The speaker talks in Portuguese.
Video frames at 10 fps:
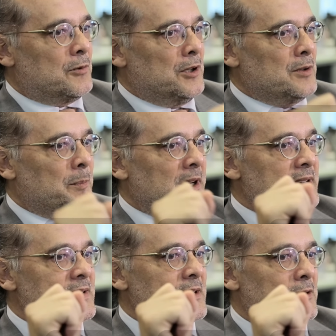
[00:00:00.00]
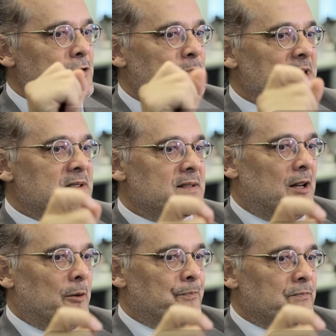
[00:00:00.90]
Quando apareceu a
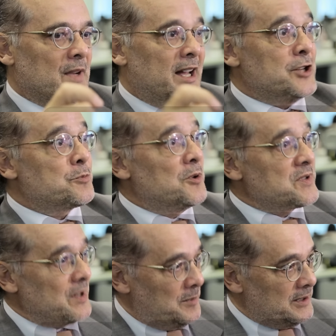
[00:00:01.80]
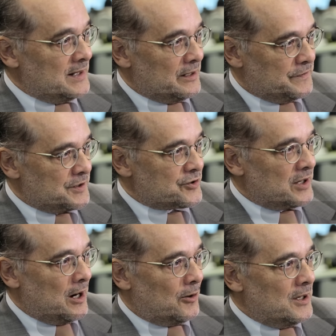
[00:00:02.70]
expressão responsabilidade
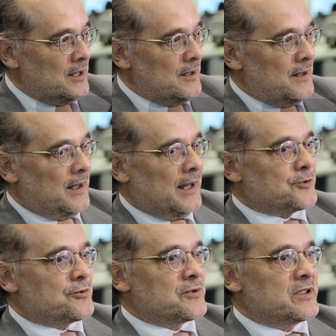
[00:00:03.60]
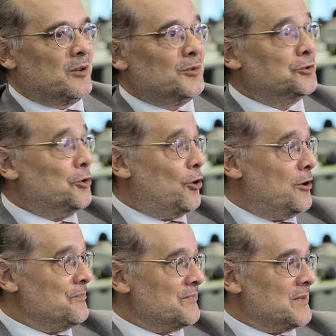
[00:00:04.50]
fiscal, a discussão
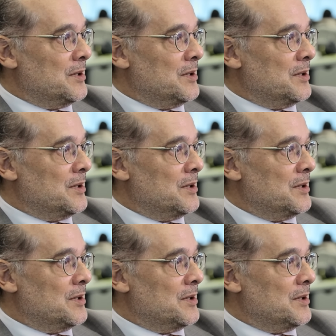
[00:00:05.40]
mudou,